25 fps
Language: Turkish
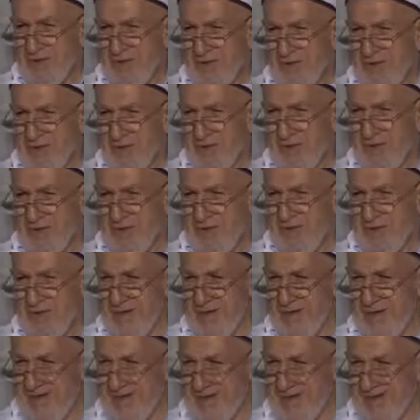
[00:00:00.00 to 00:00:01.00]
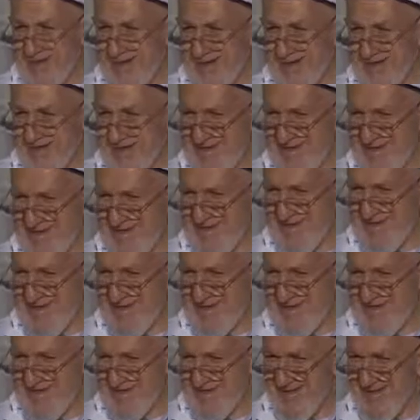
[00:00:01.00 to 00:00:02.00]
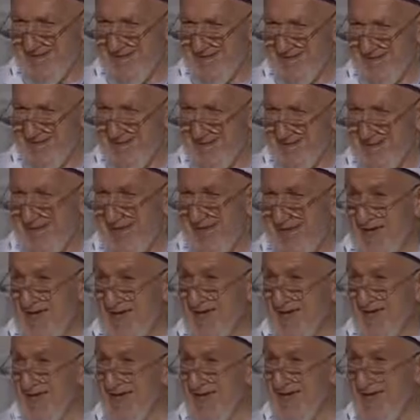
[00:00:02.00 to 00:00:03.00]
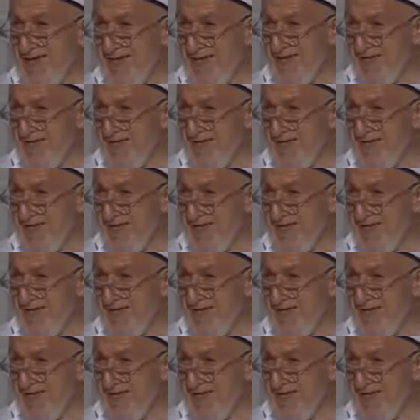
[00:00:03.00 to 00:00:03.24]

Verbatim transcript: Üç defa yıkayacaksın elini,